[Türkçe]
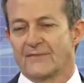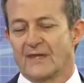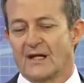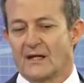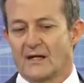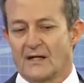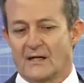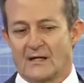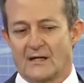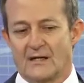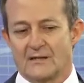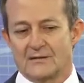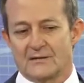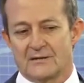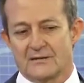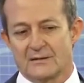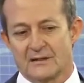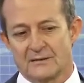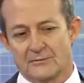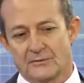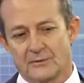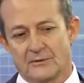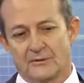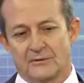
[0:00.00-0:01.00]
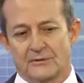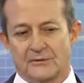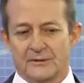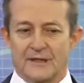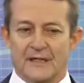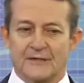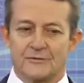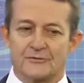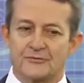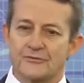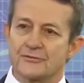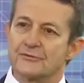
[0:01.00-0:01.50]
Evet. Aslında
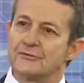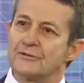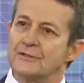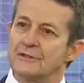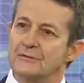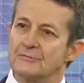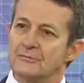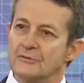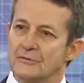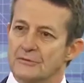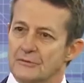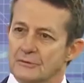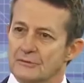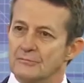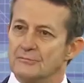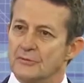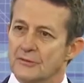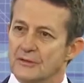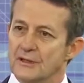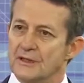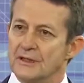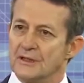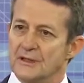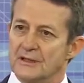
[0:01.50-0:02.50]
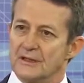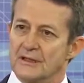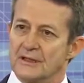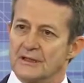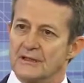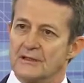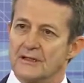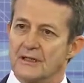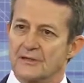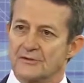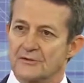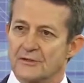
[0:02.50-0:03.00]
bu yani şu iyi bu, bu iyi
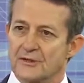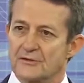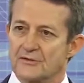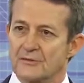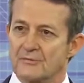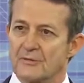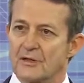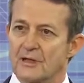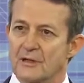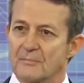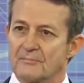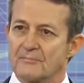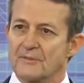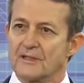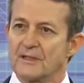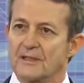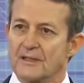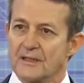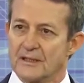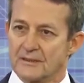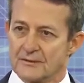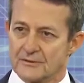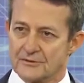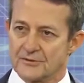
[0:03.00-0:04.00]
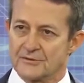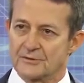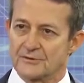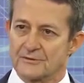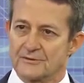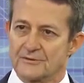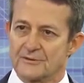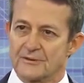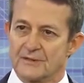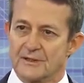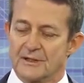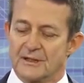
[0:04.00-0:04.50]
diye karşılaştırma yapmak
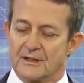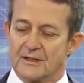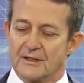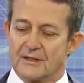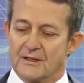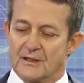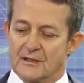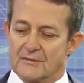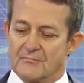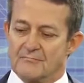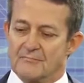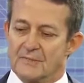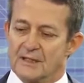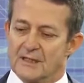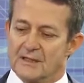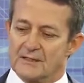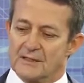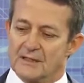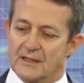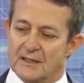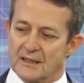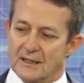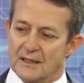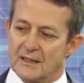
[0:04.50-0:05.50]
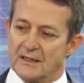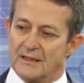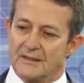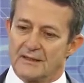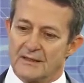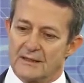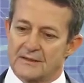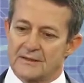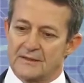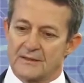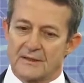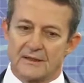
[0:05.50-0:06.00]
yanlış. Bazı
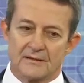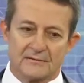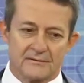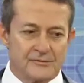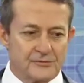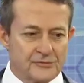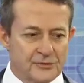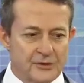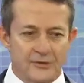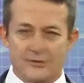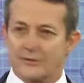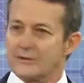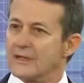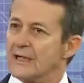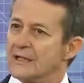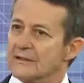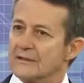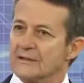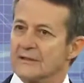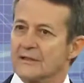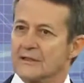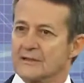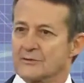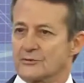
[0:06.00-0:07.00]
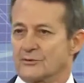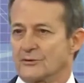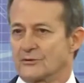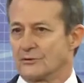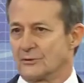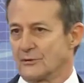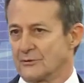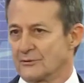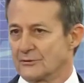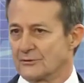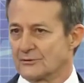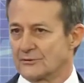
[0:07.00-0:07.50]
hallerde stentin çok
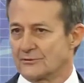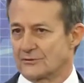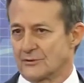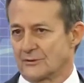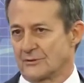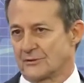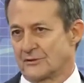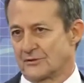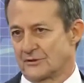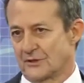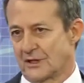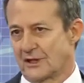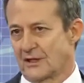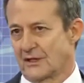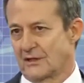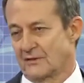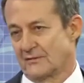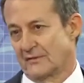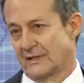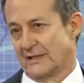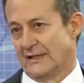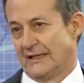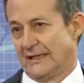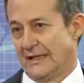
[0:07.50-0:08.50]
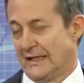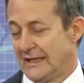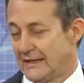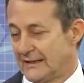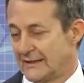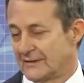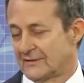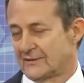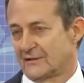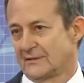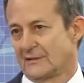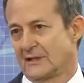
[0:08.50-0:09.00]
endikasyonu olduğu, çok işe yaradığı ve
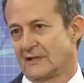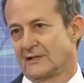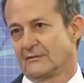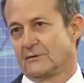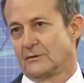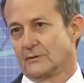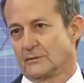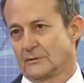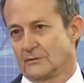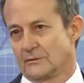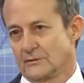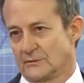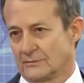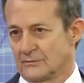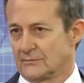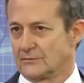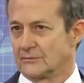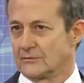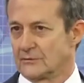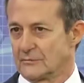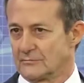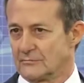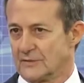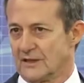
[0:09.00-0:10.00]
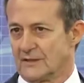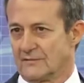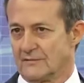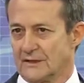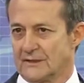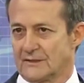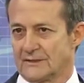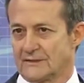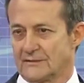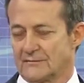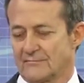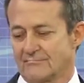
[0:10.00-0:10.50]
en iyi tedavi olduğu
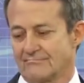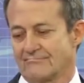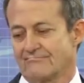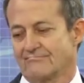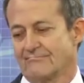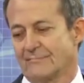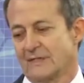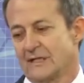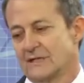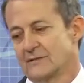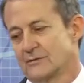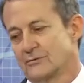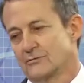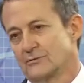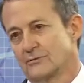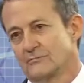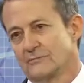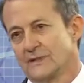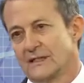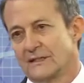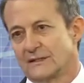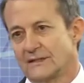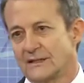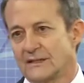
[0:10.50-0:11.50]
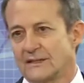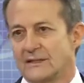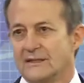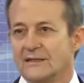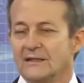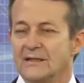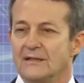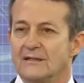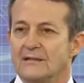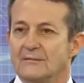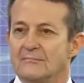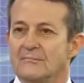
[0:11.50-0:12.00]
durumlar var bazı
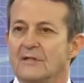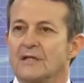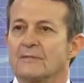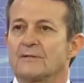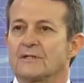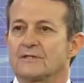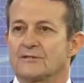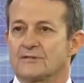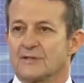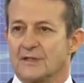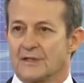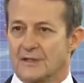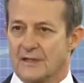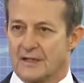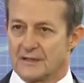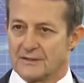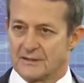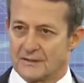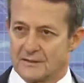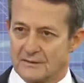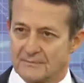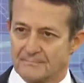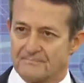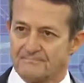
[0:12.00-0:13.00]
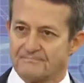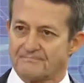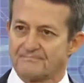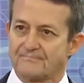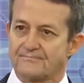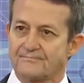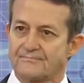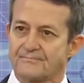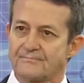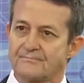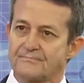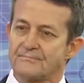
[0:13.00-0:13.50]
durumlarda bypass cerrahisinin
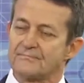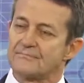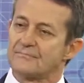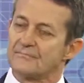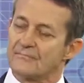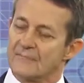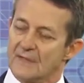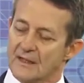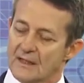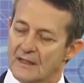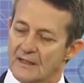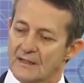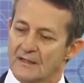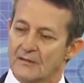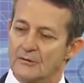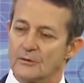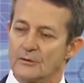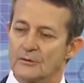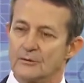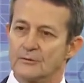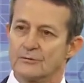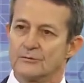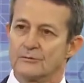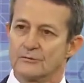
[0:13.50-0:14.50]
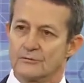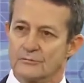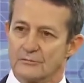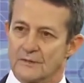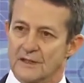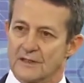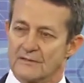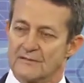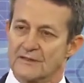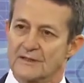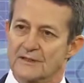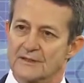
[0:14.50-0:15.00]
hmm. en iyi olduğu
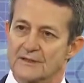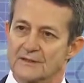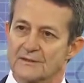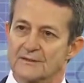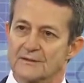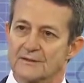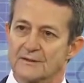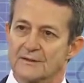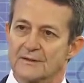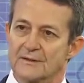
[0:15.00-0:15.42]
durumlar var.